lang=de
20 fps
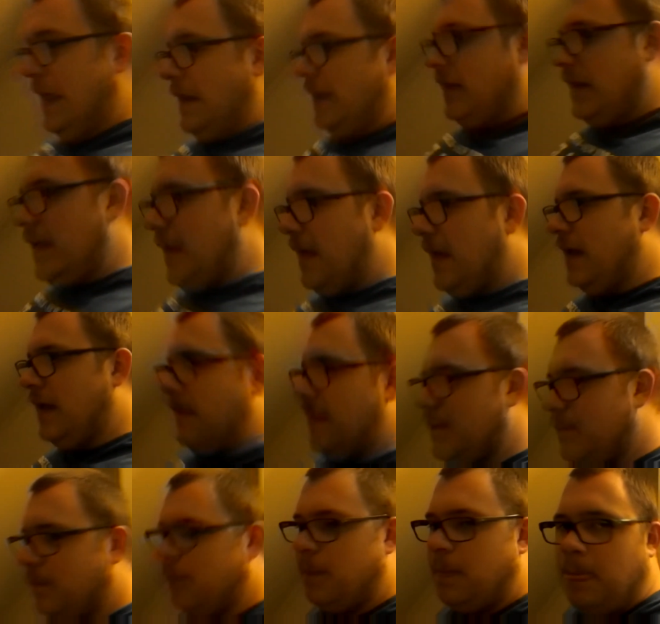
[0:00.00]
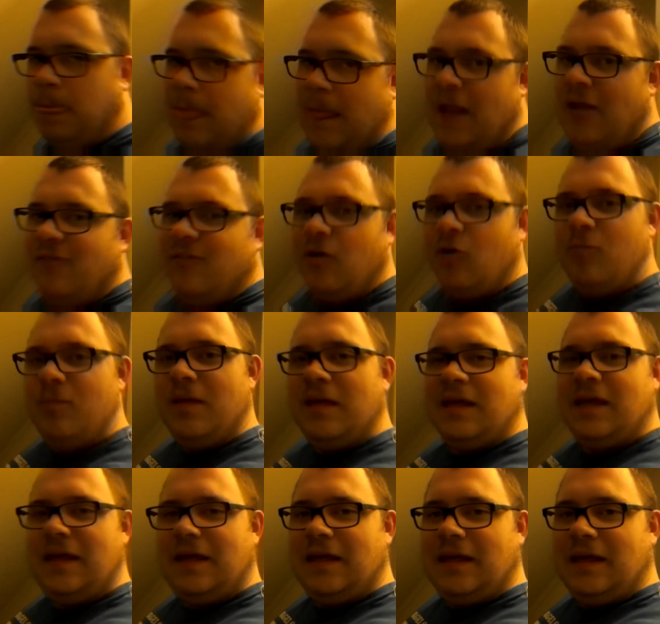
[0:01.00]
Naja, ähm, warum
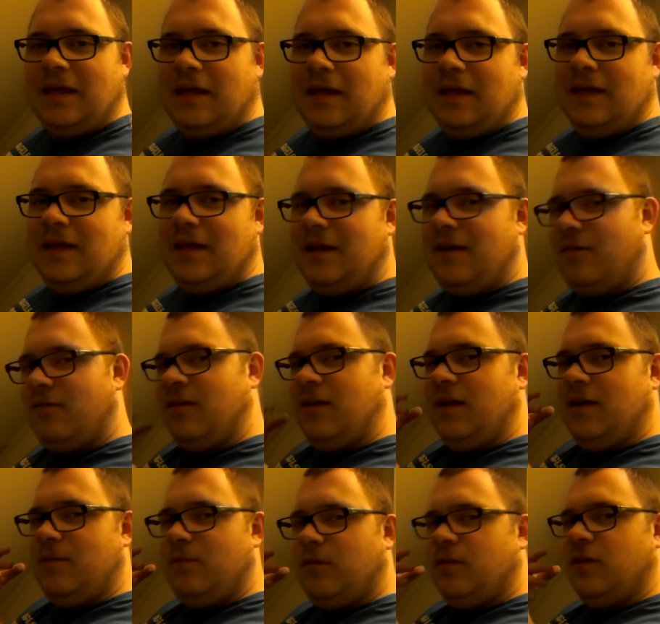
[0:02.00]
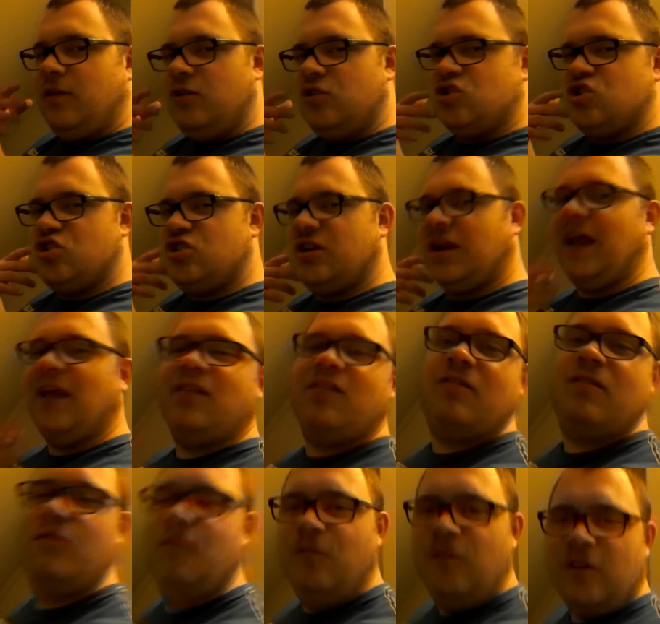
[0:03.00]
ich jetzt vielleicht ein bisschen
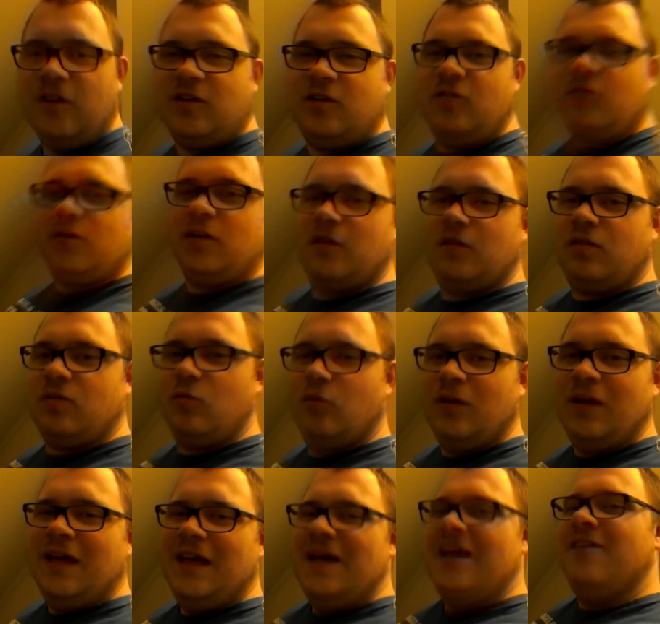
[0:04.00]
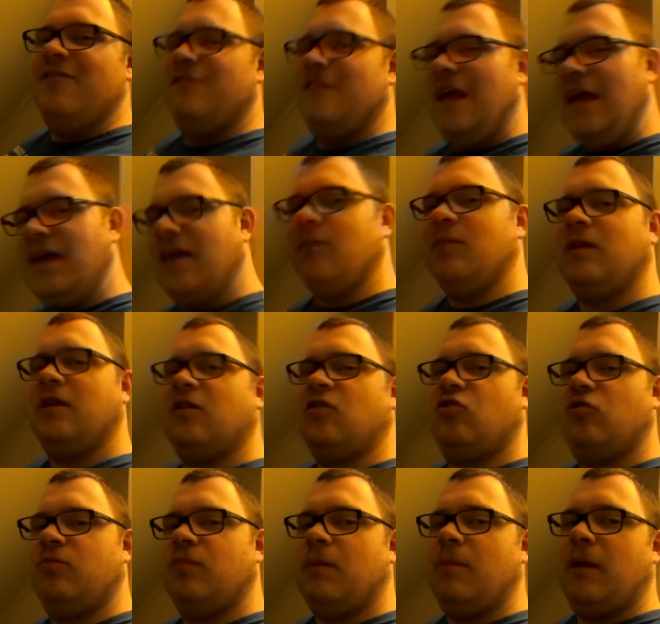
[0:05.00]
gestresst wirke oder so, vielleicht habt ihr das
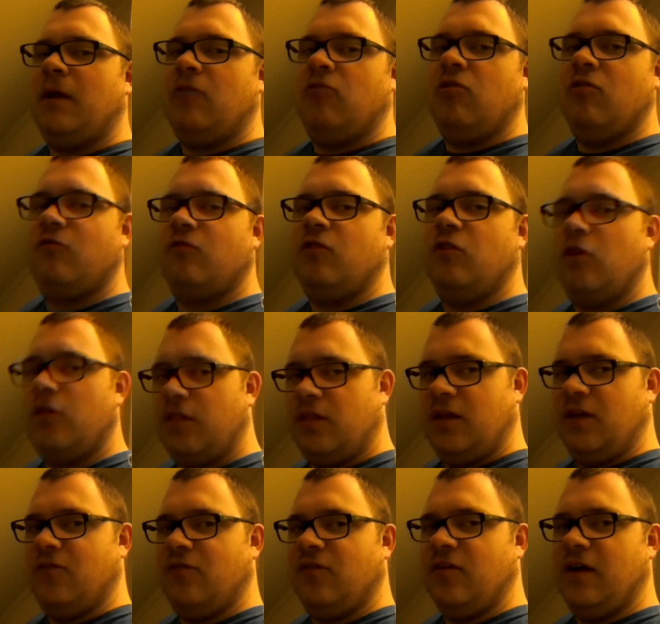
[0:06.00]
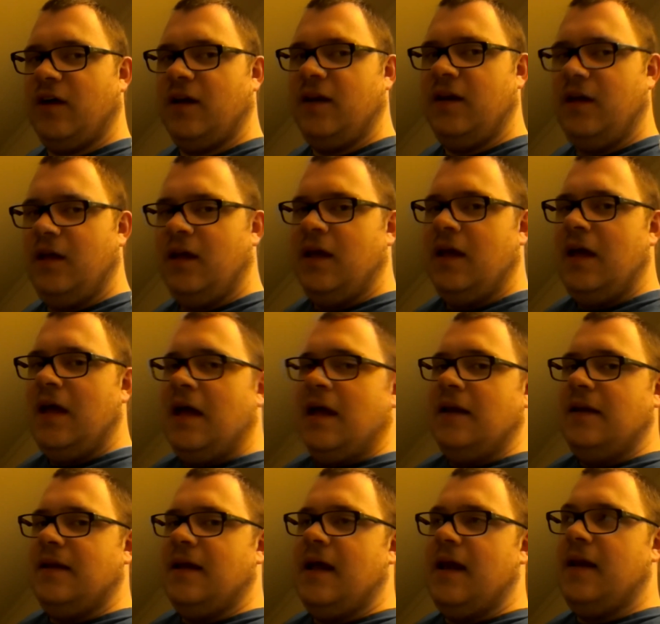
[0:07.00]
schon bei Minecraft Lost erfahren.
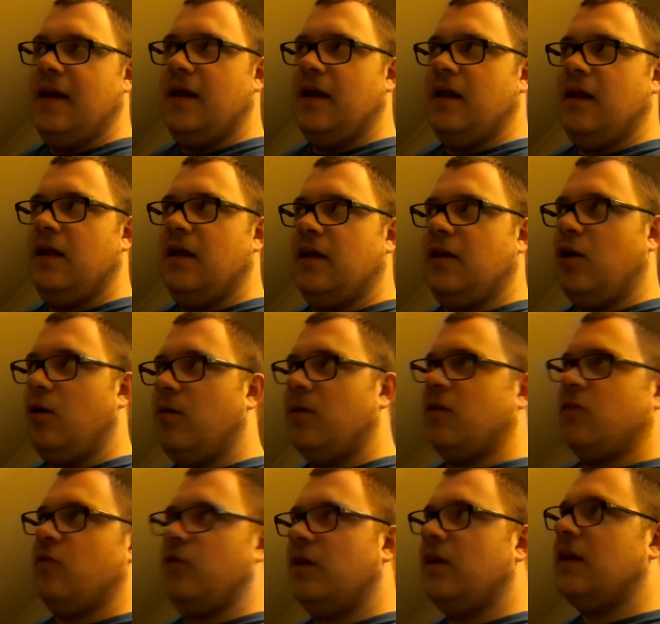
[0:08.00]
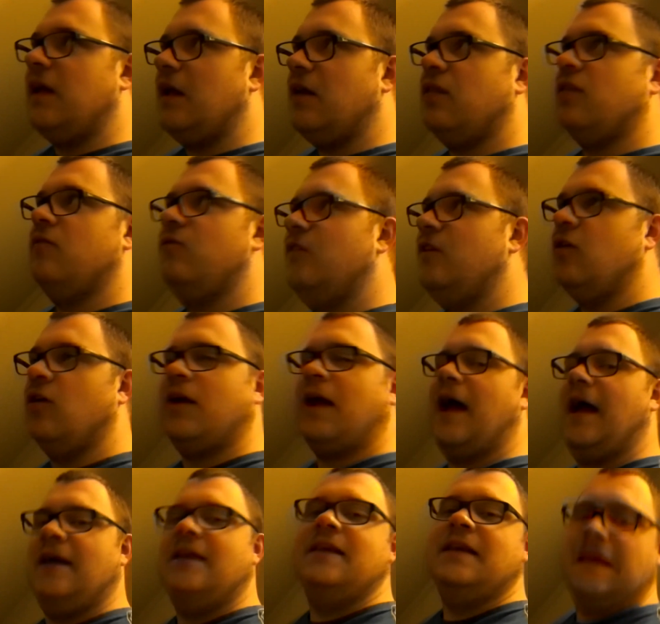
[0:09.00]
Denn ich glaube, dass wir den ganzen Vlog
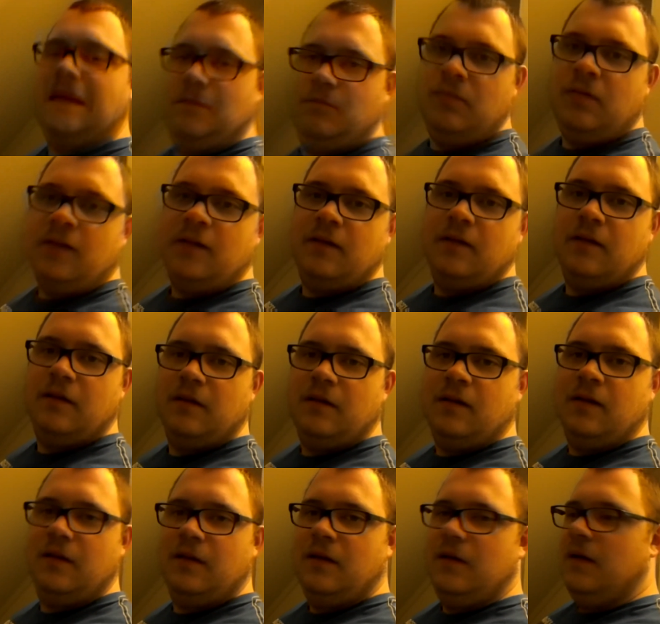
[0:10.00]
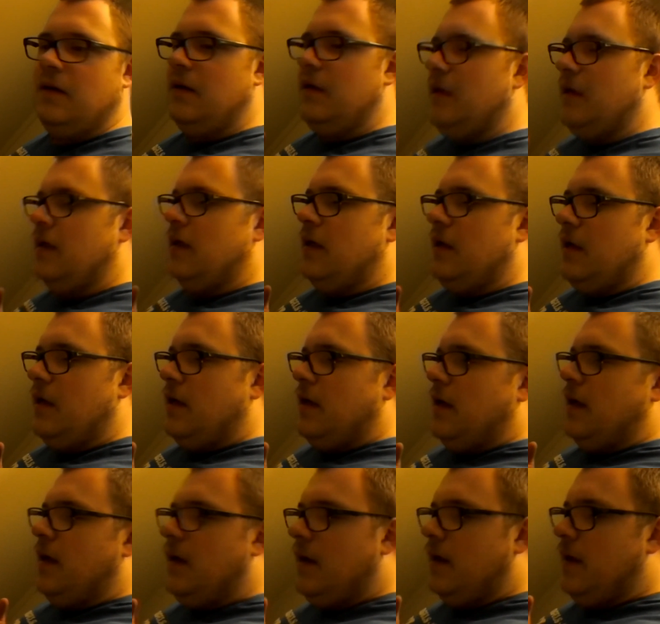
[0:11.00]
einnehmen.
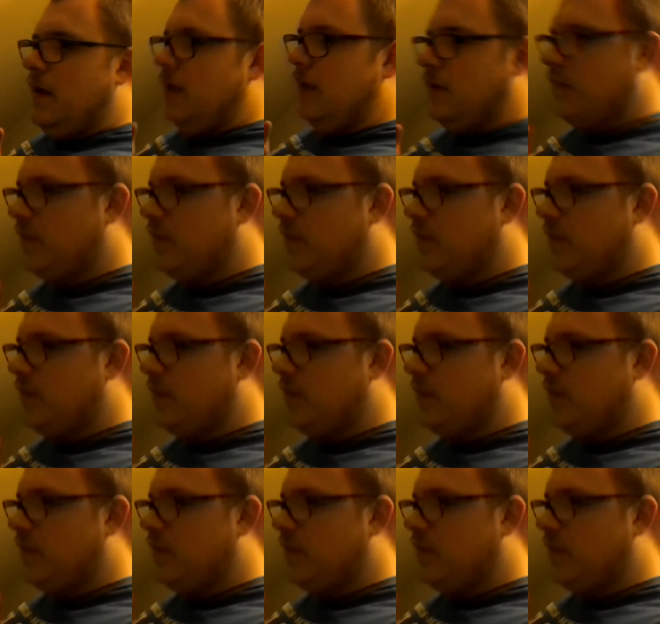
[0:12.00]
Äh, ich